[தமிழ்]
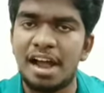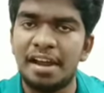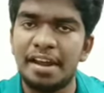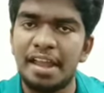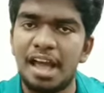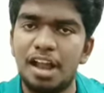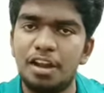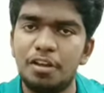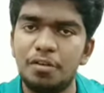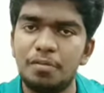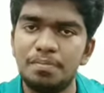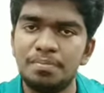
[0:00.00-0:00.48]

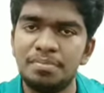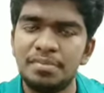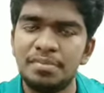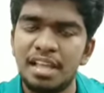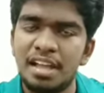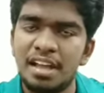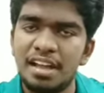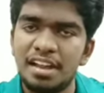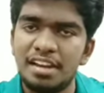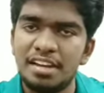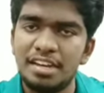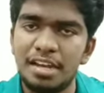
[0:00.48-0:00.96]
ஆனாலும்
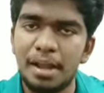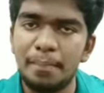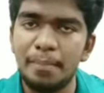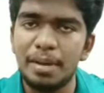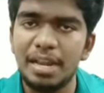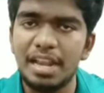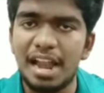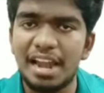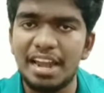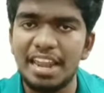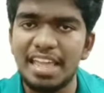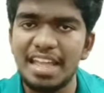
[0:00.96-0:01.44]

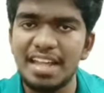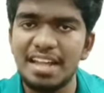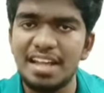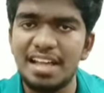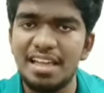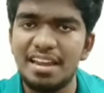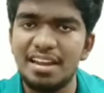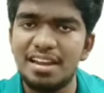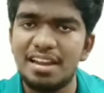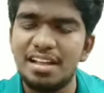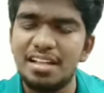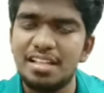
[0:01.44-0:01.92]
நம்மில்
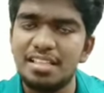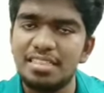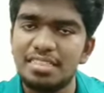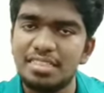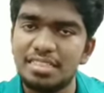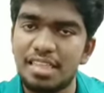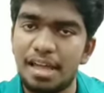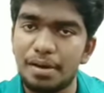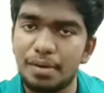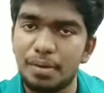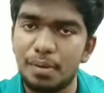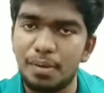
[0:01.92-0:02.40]
அநேகர்
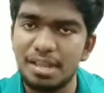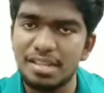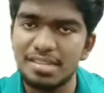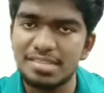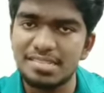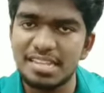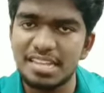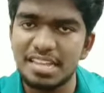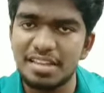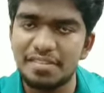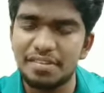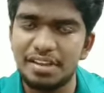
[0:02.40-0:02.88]
தற்கொலை
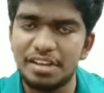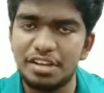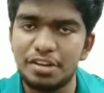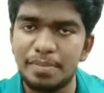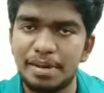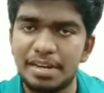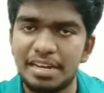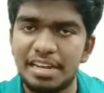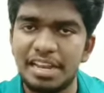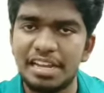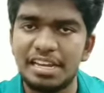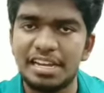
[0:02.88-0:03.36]
செய்ய
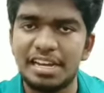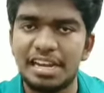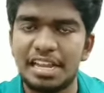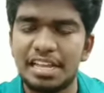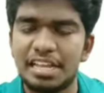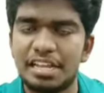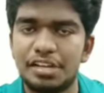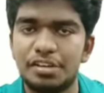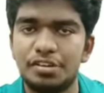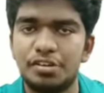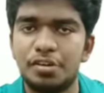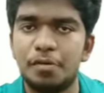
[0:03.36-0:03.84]
வேண்டும் என்றே
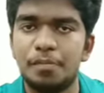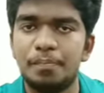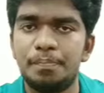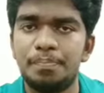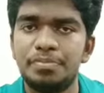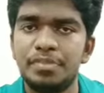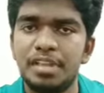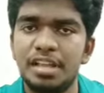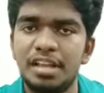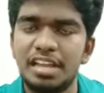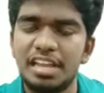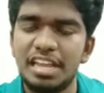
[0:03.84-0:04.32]
நினைக்கின்றோம்
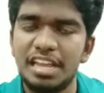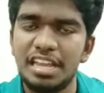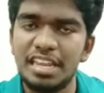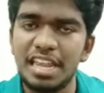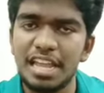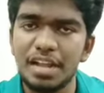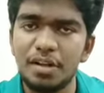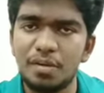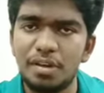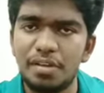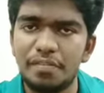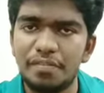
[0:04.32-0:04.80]

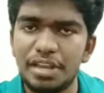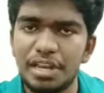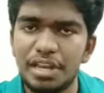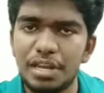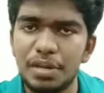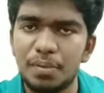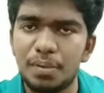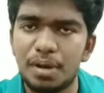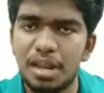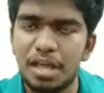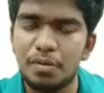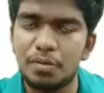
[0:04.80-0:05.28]
இன்னைக்குள்ள
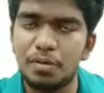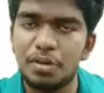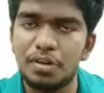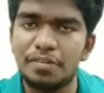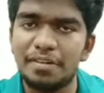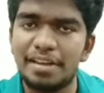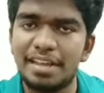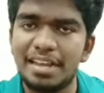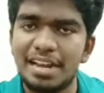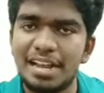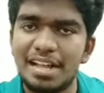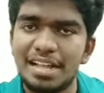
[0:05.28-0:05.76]
வீடியோவில்
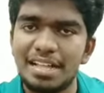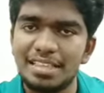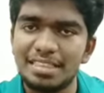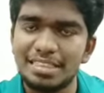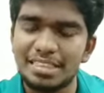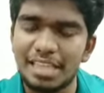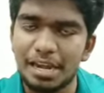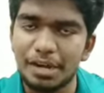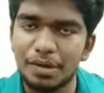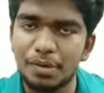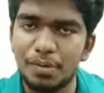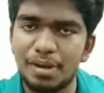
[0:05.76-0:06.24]
ஒருவர்
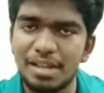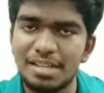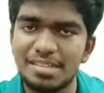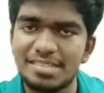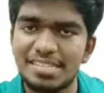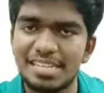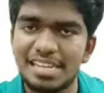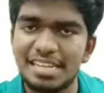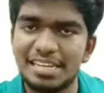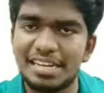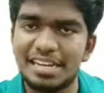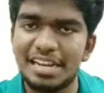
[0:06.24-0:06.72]
தற்கொலை
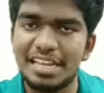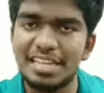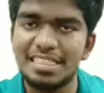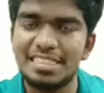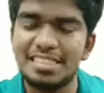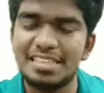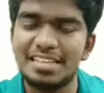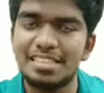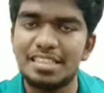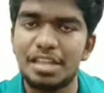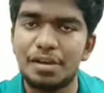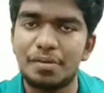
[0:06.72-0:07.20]
செய்ய
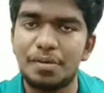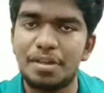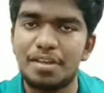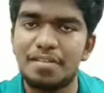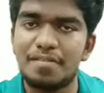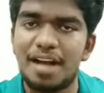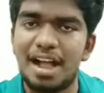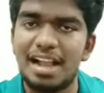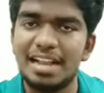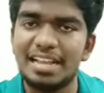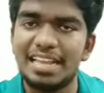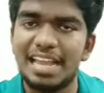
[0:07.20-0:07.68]
நினைத்து
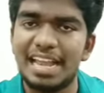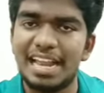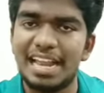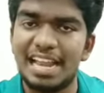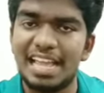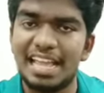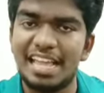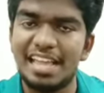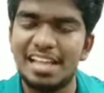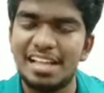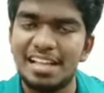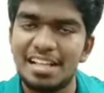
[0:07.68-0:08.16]
தன்னுடைய
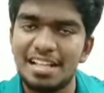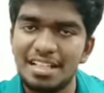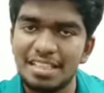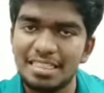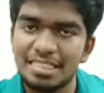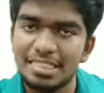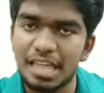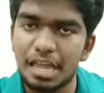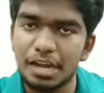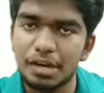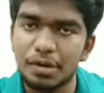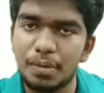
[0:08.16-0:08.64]
வாழ்க்கையிலே
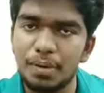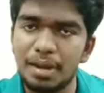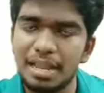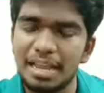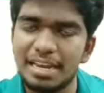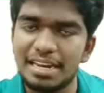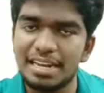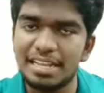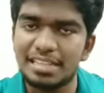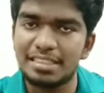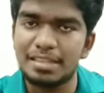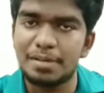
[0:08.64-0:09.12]
தற்கொலை
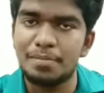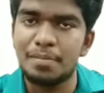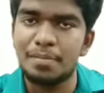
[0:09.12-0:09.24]
எண்ணத்தை